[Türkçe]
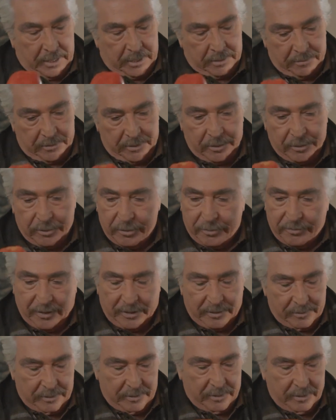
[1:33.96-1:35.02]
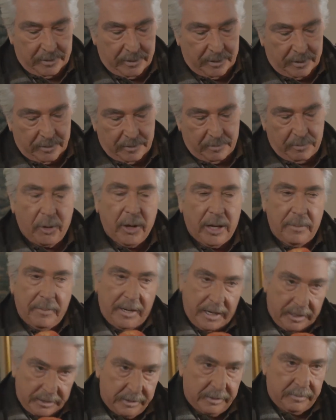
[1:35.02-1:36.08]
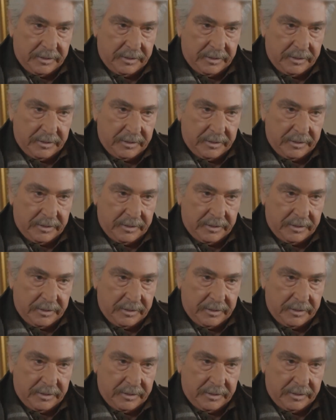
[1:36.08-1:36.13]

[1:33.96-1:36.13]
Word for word: Hanım e, lütfen e, bu elmayı alır